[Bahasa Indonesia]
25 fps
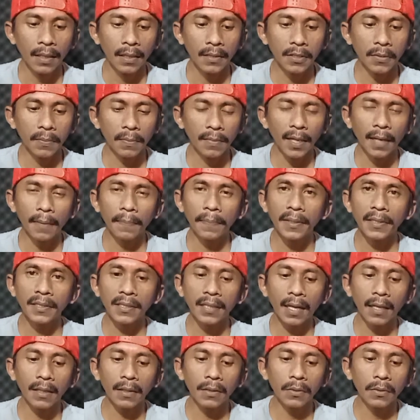9
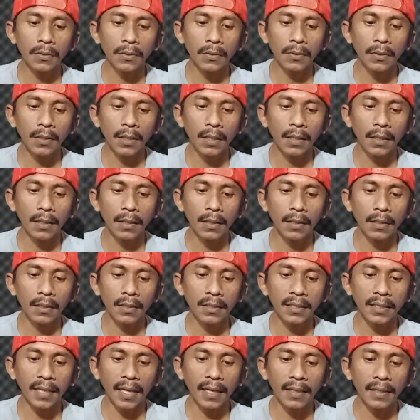plus 1 uh, eh,
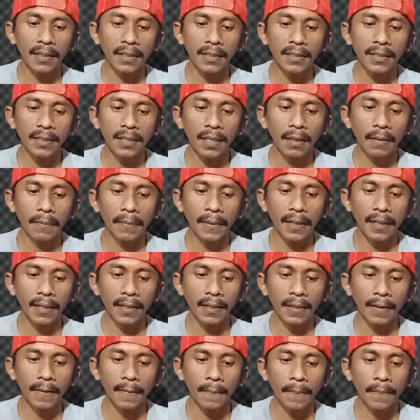stainless steel
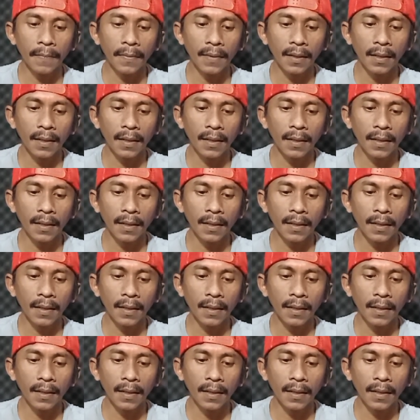bearing